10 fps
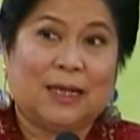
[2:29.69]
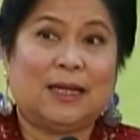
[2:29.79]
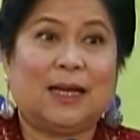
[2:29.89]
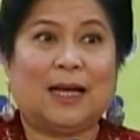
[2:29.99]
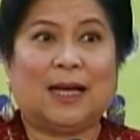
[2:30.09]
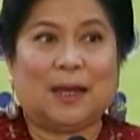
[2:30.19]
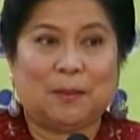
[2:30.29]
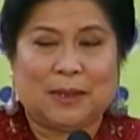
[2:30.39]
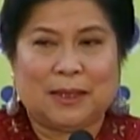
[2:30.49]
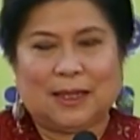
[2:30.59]
na
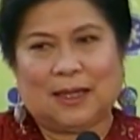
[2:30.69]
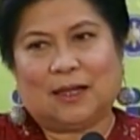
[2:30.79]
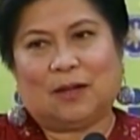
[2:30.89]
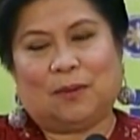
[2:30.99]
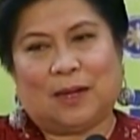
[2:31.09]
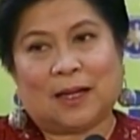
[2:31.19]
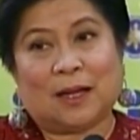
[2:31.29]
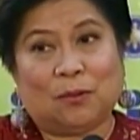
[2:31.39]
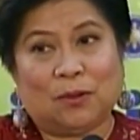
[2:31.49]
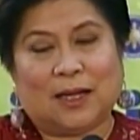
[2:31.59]
aming ginagawa
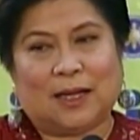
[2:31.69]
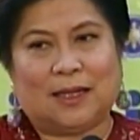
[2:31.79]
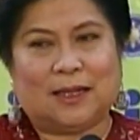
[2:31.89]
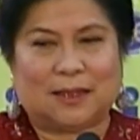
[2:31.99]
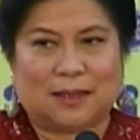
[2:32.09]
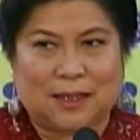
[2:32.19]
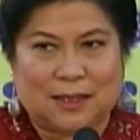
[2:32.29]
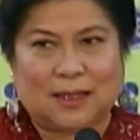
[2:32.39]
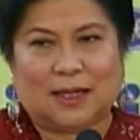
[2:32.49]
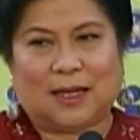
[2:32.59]
kaugnay ng
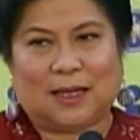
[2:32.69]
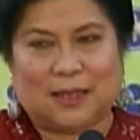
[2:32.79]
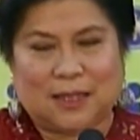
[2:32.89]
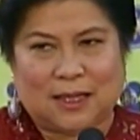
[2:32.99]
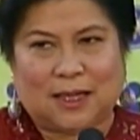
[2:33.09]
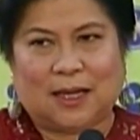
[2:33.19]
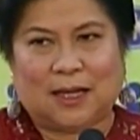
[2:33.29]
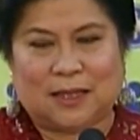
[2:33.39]
DTI, DA,